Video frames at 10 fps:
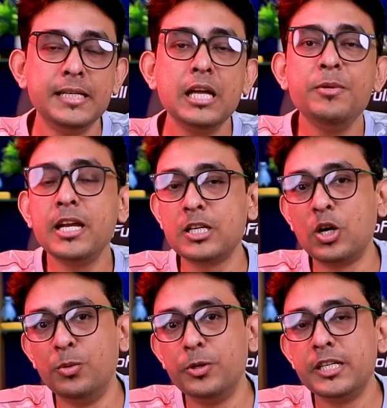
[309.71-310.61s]
রিয়েলমির একটা
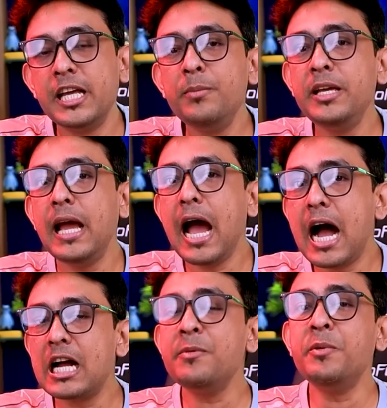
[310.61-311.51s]
খবর রিয়েলমি
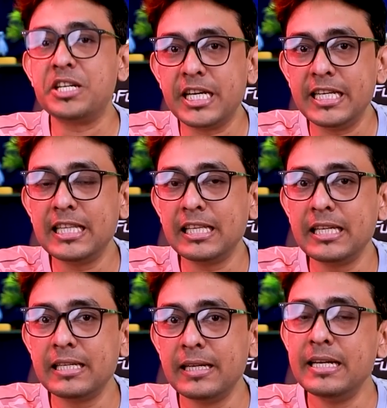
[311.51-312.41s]
আগামী মাসেই
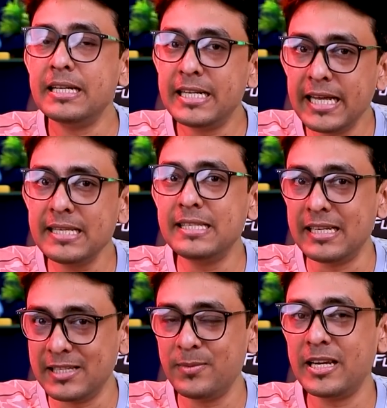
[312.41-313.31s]
তাদের টেন
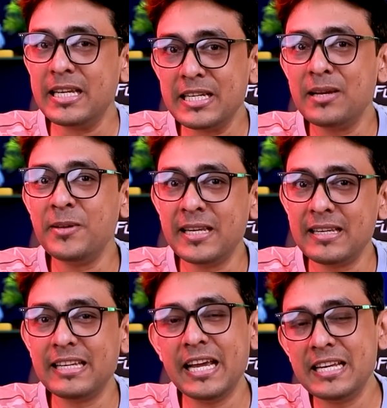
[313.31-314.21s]
সিরিজ মানে রিয়েলমি
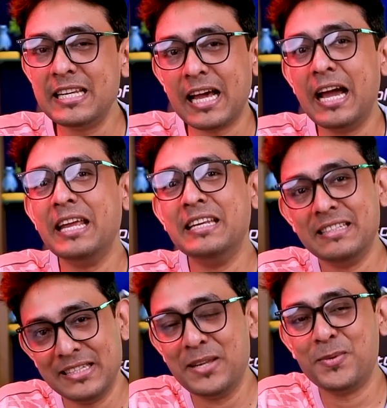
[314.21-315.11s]
এইট নাইন
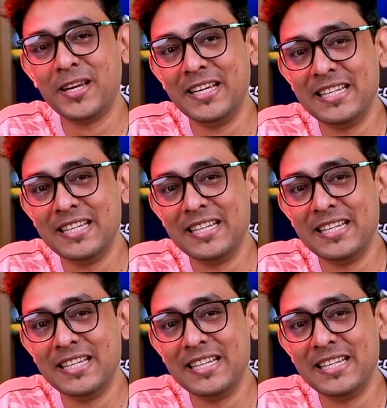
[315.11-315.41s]
এরপরে